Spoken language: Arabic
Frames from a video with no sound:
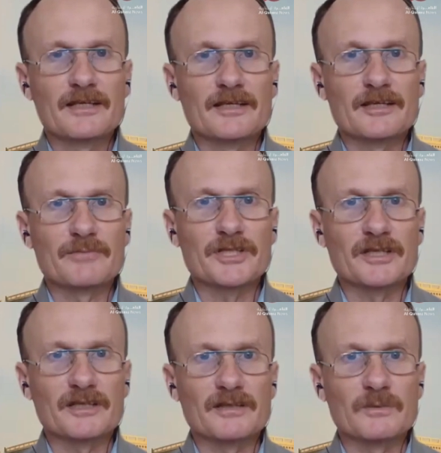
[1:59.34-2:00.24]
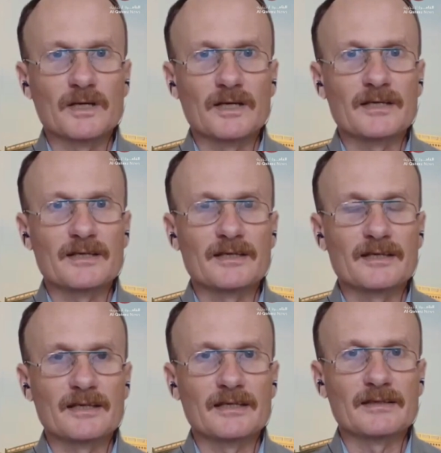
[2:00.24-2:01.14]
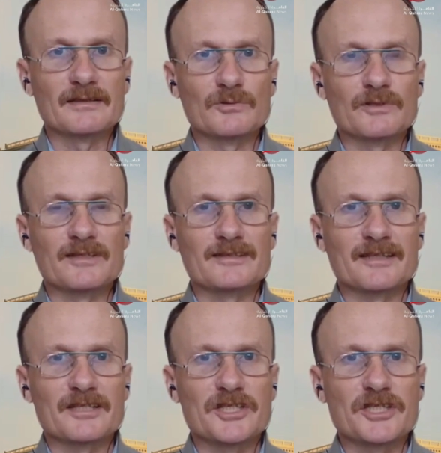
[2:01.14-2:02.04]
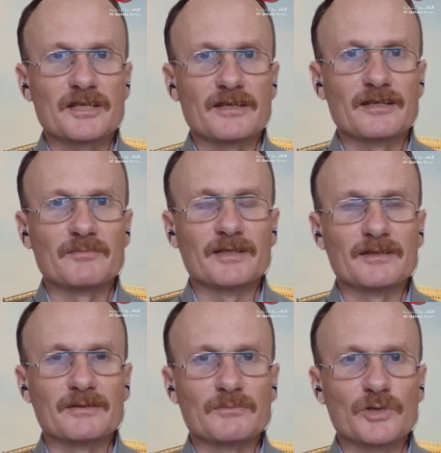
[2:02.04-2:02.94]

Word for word: آه، بشكل وهي نقطة استراتيجية طبعا